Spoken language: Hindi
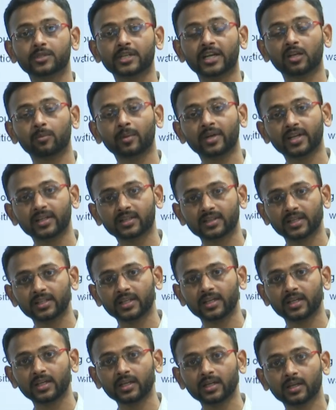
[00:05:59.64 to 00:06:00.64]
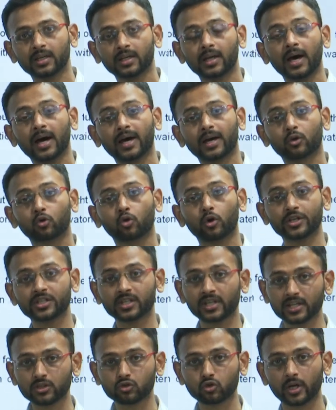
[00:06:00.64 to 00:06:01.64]
सेटलमेंट कितना देगी अगर
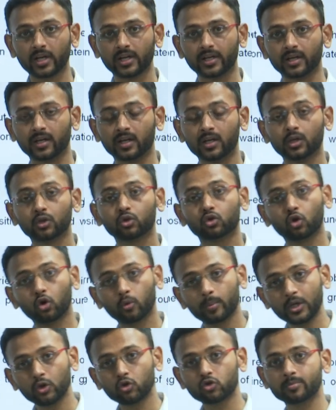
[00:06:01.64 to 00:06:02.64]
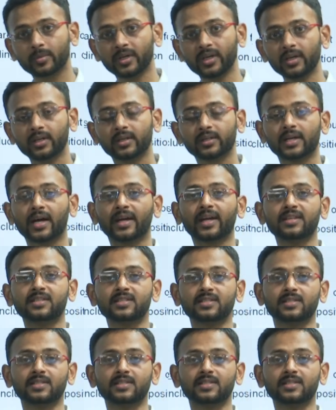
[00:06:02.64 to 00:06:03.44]
कोहेजन लेस सॉयल है तो भी उसमें क्या क्या